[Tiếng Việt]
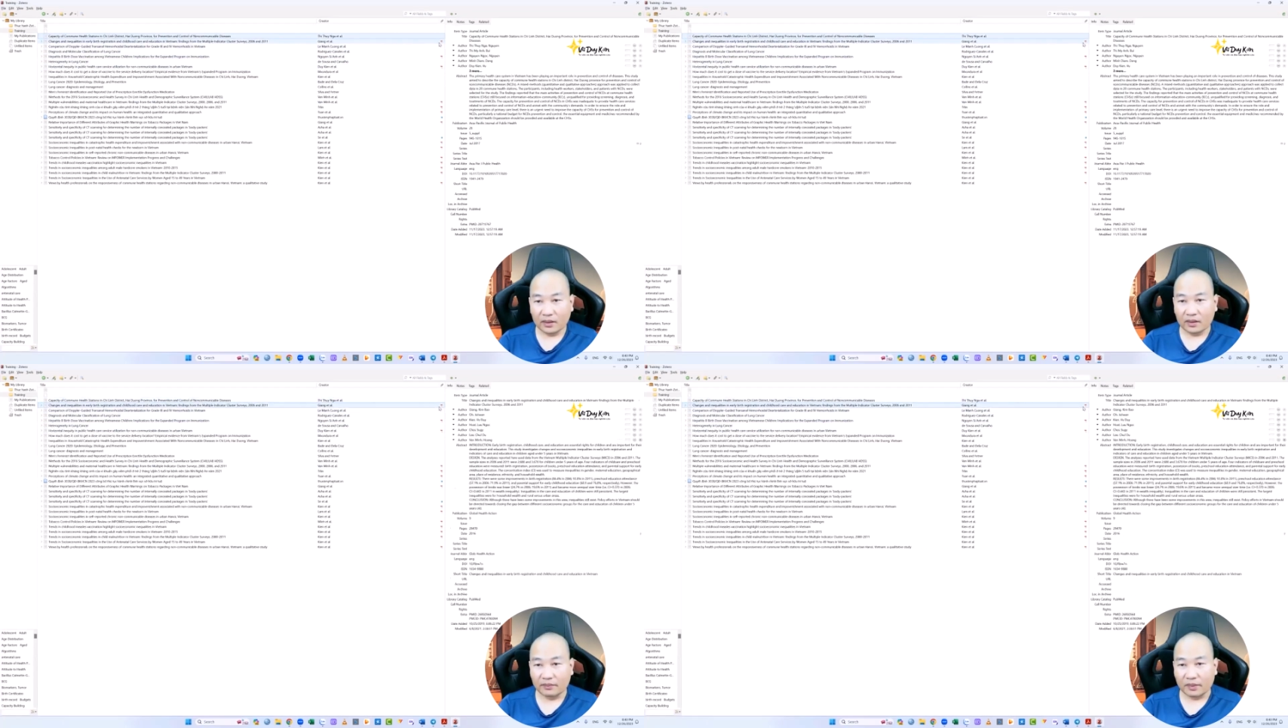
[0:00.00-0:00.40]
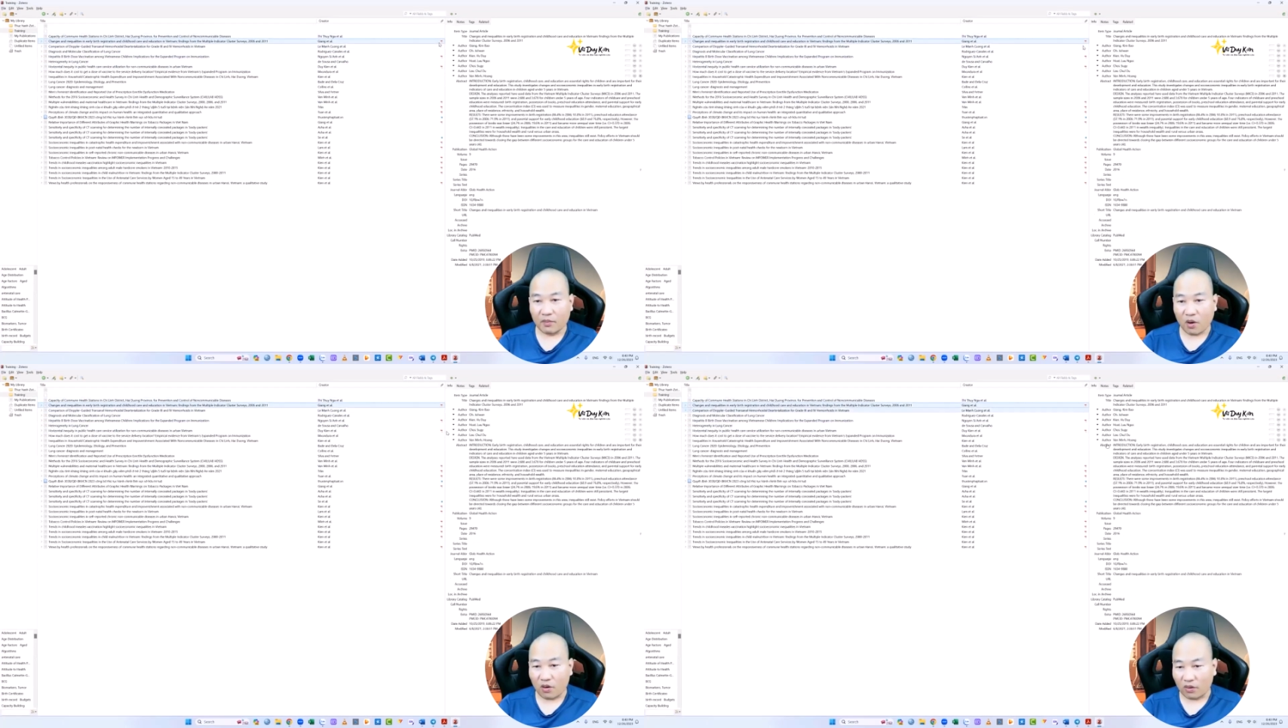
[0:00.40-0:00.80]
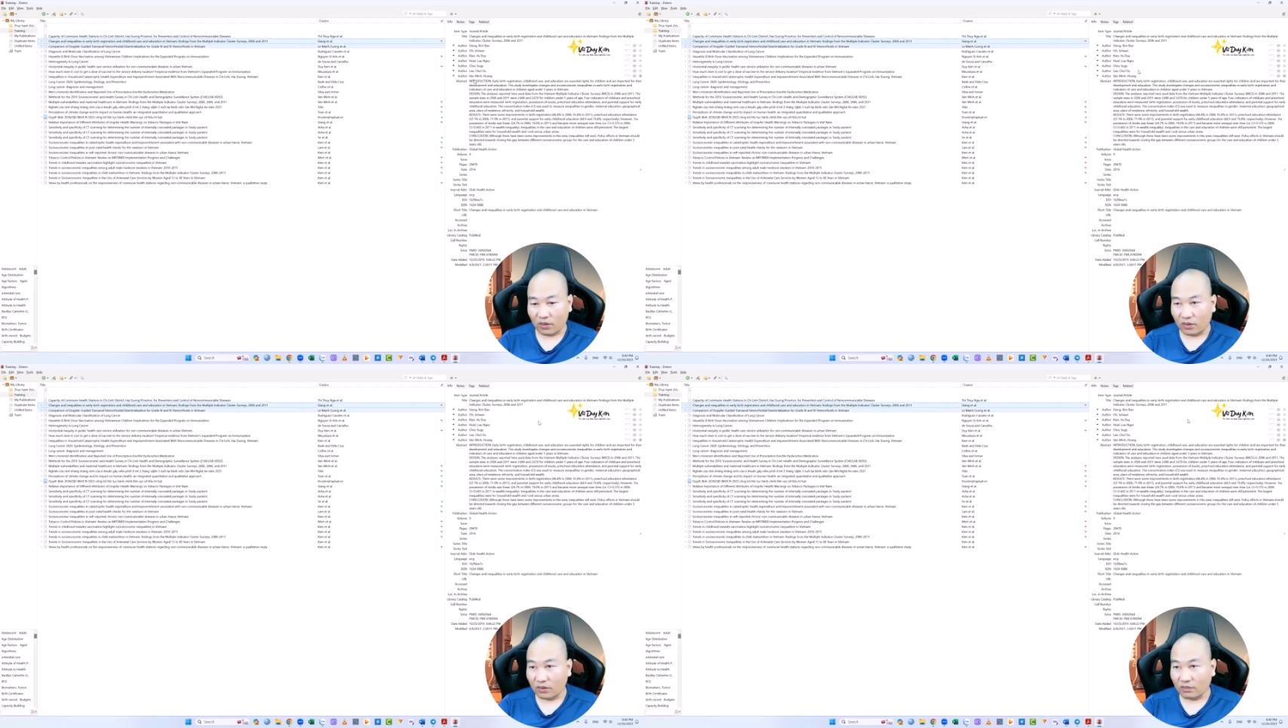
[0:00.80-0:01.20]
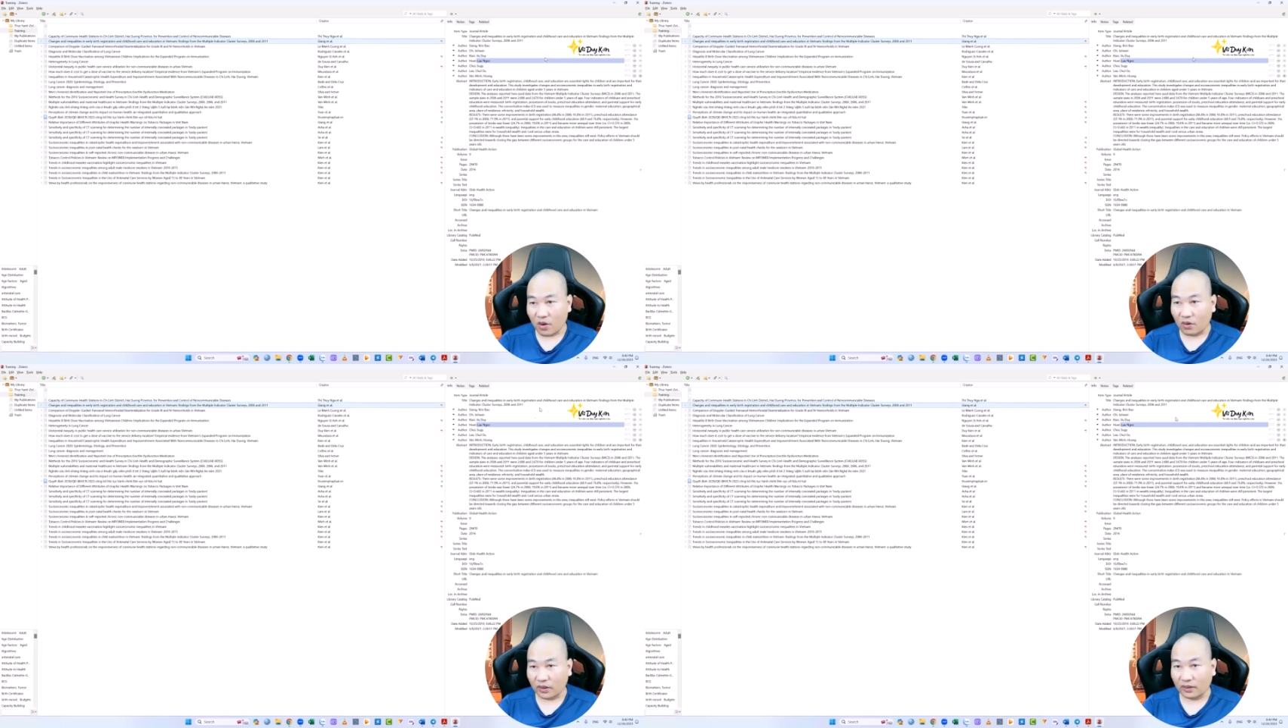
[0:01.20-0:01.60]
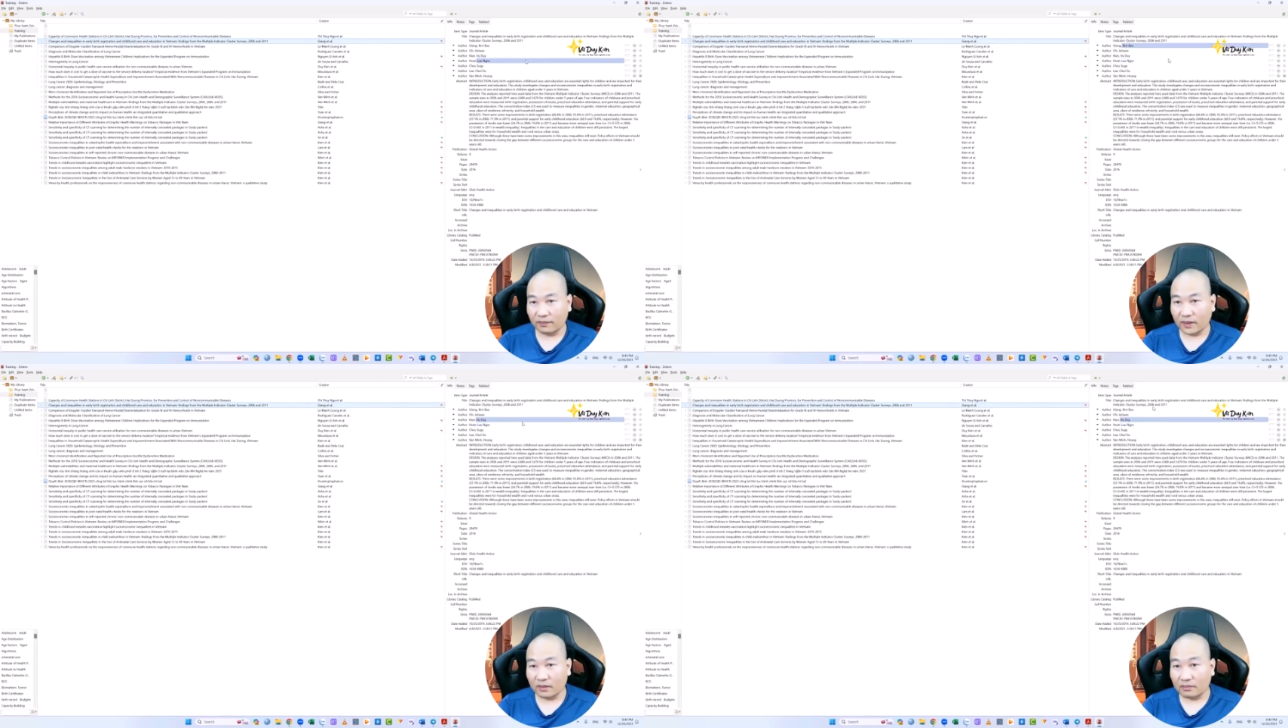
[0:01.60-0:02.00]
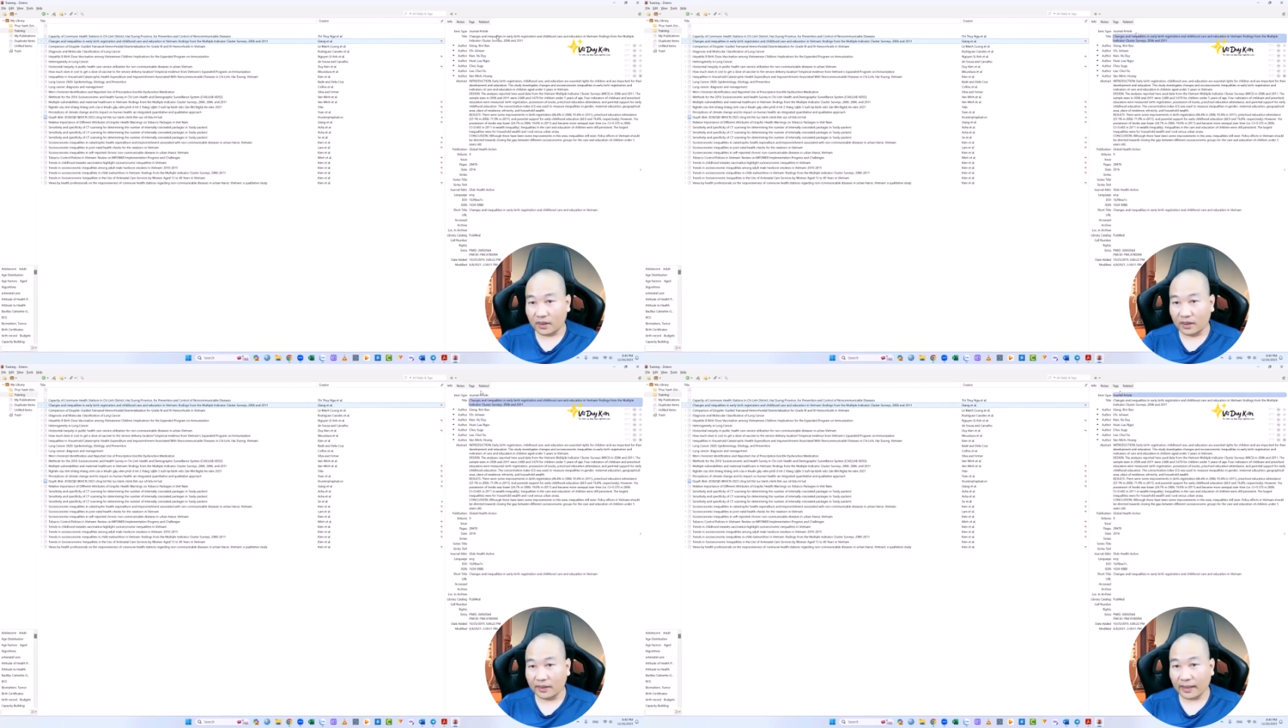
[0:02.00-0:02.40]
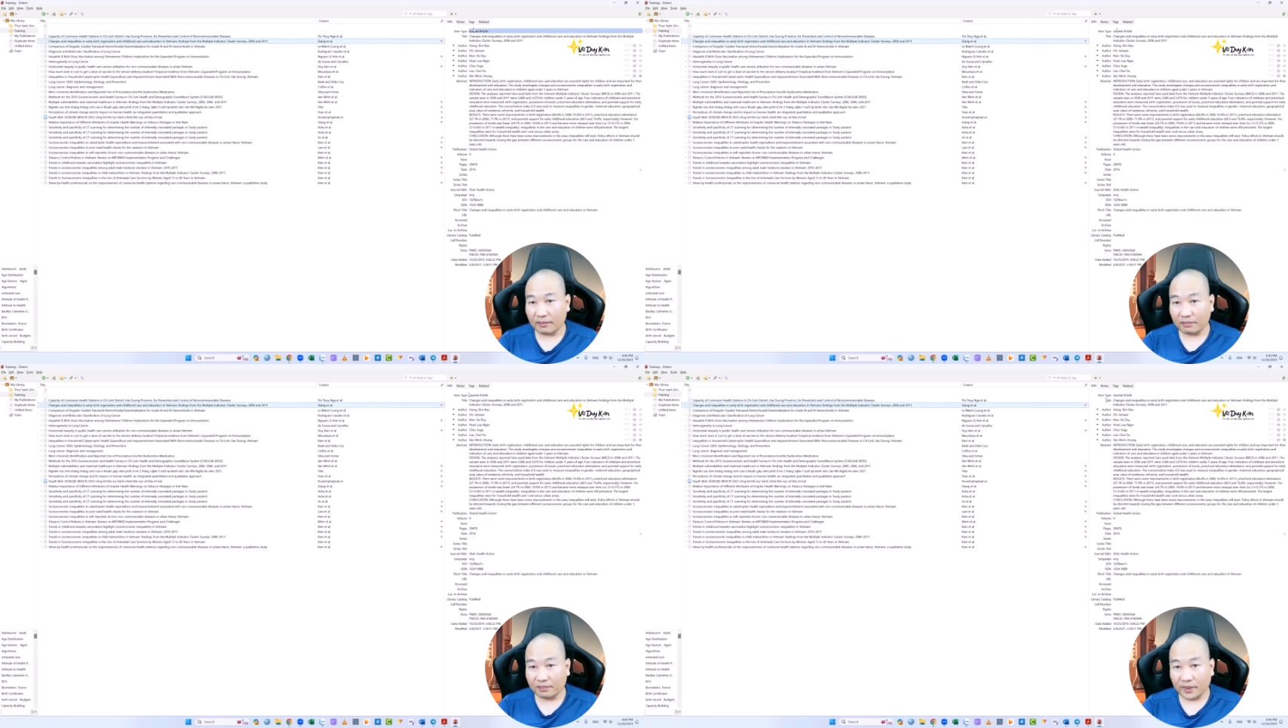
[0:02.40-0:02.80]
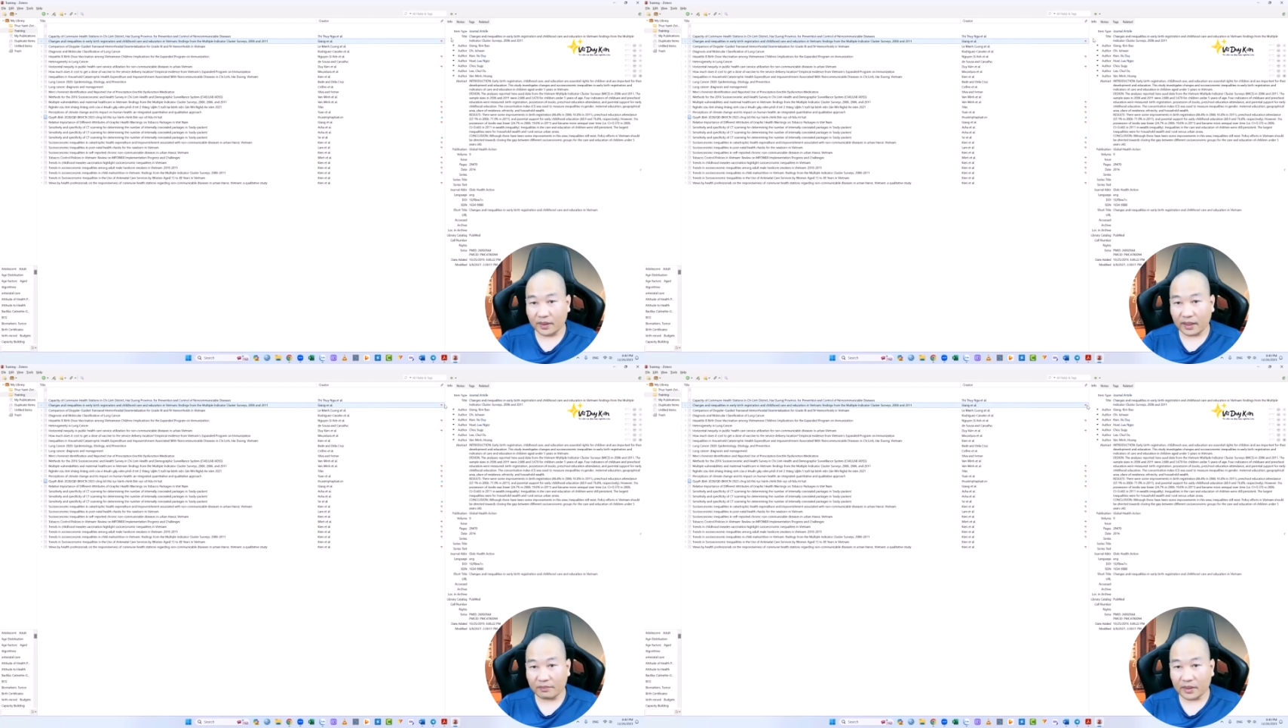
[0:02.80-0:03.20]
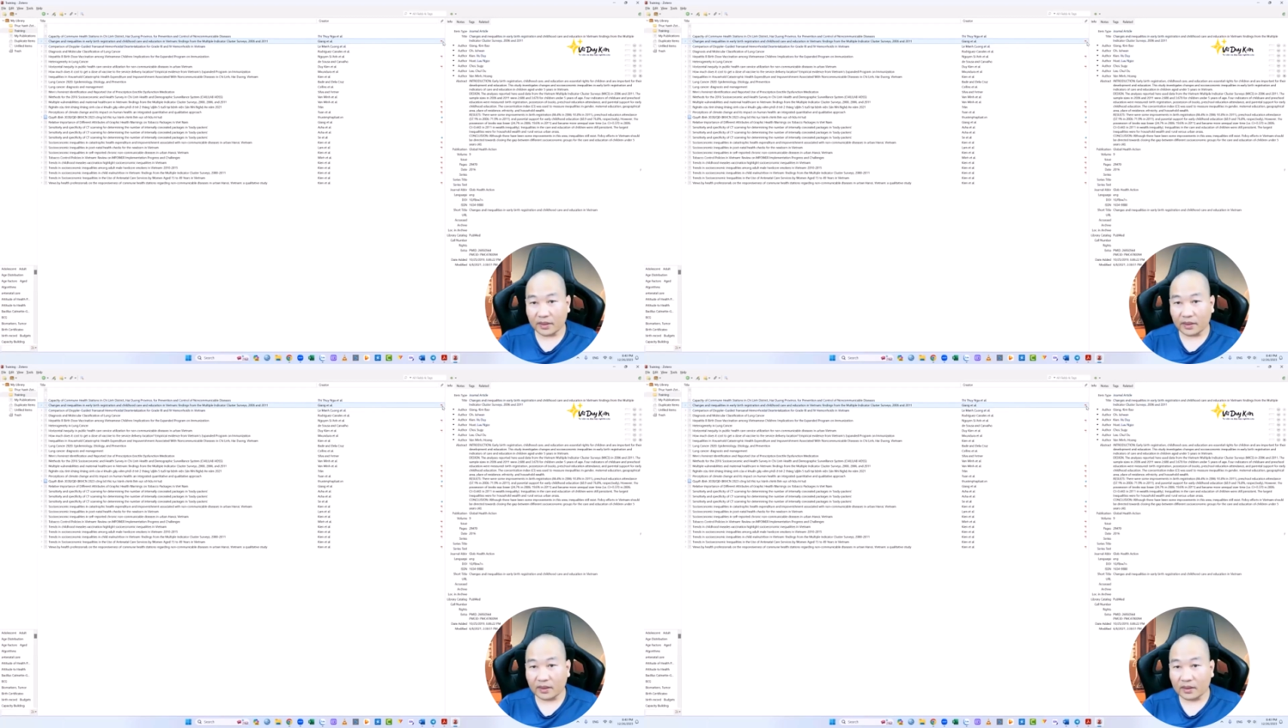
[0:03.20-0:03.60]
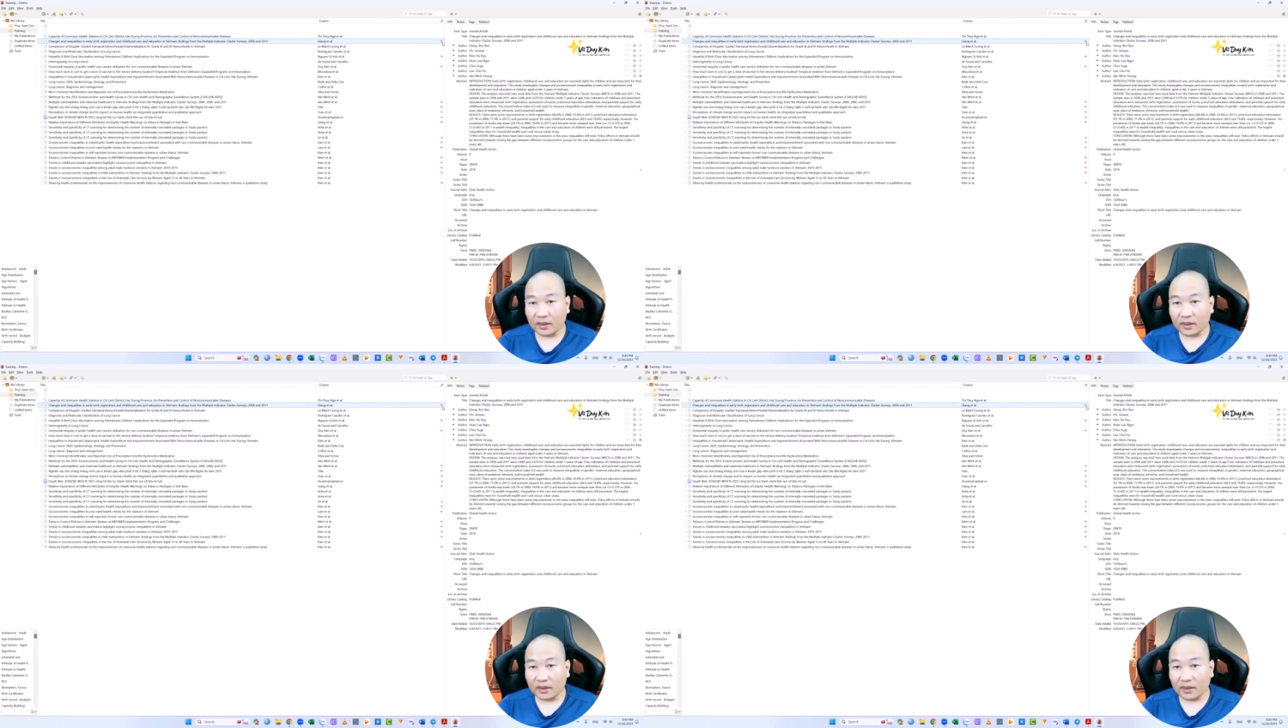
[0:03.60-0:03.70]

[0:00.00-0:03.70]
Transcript: thì mình bỏ bỏ cái phần mà đính kèm PDF này đi